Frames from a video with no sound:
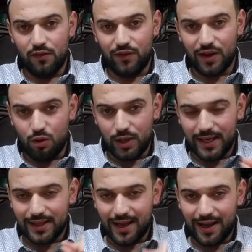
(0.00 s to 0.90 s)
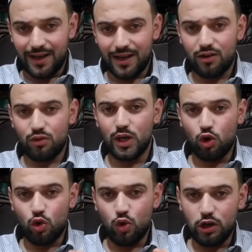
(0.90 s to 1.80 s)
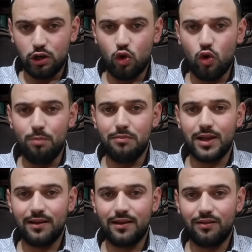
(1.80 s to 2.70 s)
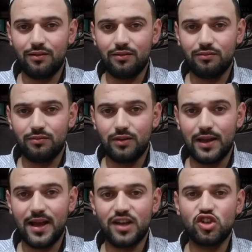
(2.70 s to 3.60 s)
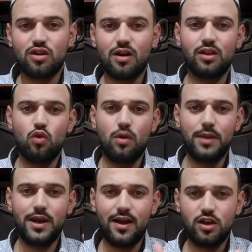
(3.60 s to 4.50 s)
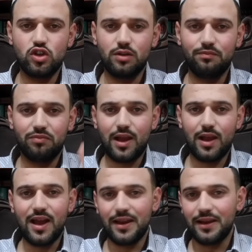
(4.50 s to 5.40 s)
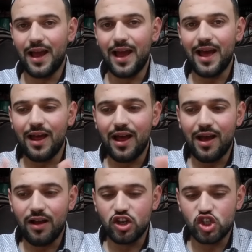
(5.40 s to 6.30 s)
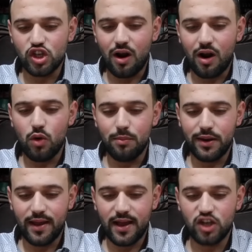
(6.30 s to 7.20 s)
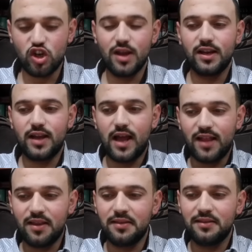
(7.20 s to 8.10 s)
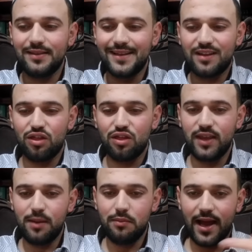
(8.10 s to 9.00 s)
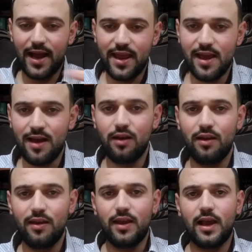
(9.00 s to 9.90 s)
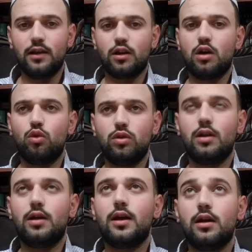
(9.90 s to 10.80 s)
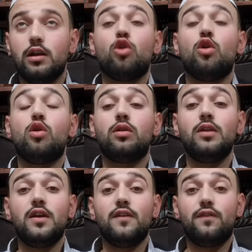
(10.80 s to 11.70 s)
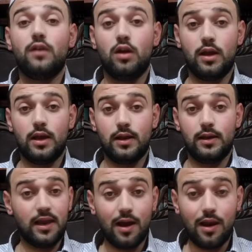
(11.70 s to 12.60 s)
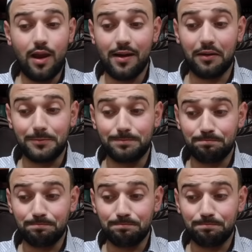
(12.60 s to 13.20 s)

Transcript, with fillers: في قوله تعالى ولكل أمة لها شرعة ومنهاجا هاي ها ها الشرع والمنهاج أتت لتنظيم الحياة الكون الكون آه، للخلائق